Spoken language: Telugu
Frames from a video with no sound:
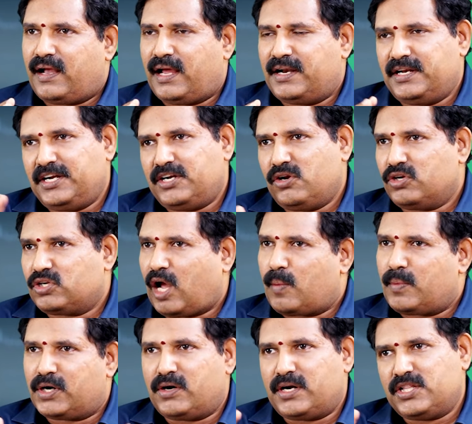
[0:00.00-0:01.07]
అన్నింటిలో
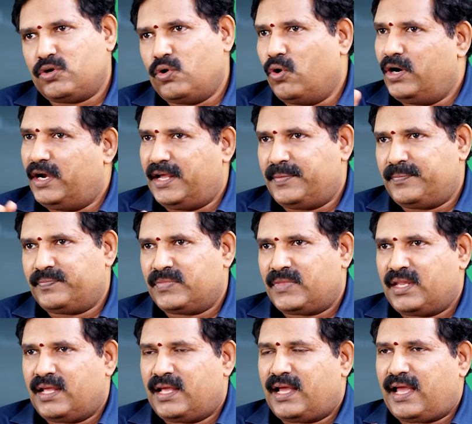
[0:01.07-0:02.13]
కామన్ ఉంటుంది గోల్డే
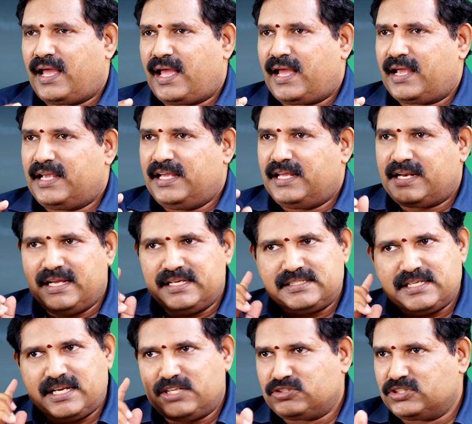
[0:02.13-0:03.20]
ఈ
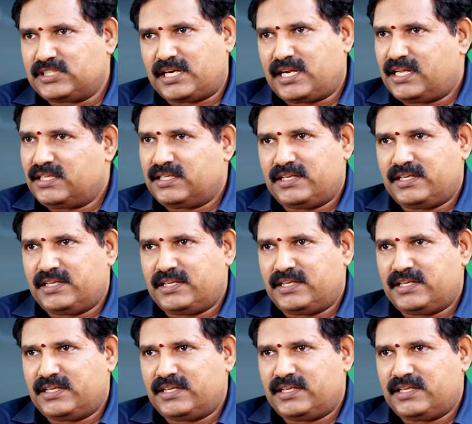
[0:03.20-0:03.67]
రింగ్స్ అనేది చూసారా